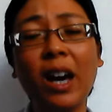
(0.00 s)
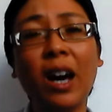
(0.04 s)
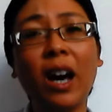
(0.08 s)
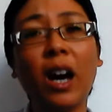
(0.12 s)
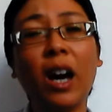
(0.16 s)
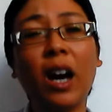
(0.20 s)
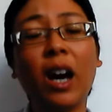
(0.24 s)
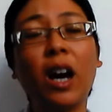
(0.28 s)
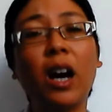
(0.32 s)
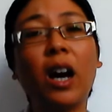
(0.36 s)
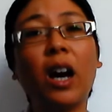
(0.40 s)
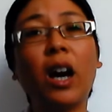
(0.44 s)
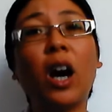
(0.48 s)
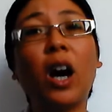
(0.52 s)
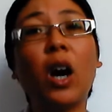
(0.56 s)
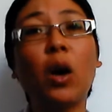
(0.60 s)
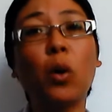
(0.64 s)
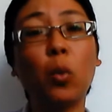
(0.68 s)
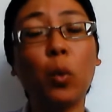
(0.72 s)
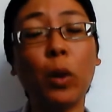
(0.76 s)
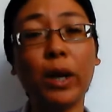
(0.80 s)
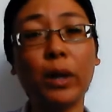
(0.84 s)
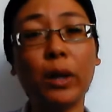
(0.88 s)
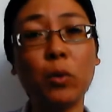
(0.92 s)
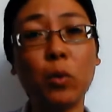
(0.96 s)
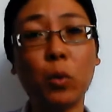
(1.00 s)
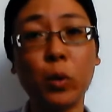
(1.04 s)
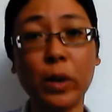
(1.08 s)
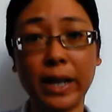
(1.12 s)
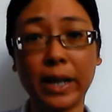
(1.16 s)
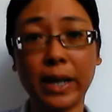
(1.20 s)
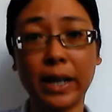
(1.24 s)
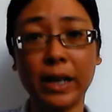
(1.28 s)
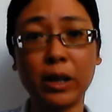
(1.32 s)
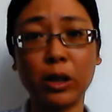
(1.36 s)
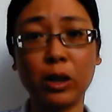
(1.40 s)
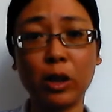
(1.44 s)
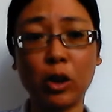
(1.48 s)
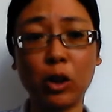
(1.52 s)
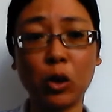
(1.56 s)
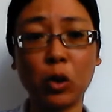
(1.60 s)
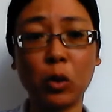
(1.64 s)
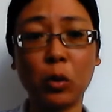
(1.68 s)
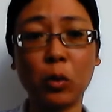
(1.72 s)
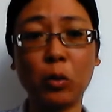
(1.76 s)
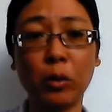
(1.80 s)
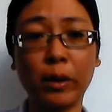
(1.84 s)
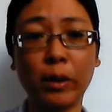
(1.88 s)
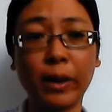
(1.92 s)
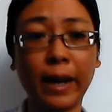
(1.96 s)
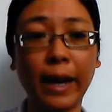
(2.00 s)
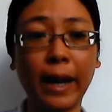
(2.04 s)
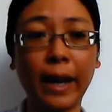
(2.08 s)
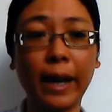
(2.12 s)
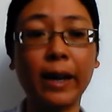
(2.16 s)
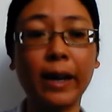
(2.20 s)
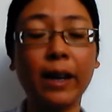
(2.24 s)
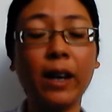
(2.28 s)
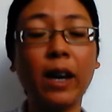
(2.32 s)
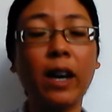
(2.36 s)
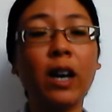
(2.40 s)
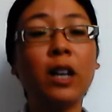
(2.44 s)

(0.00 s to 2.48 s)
uh, a one week ago. Okay?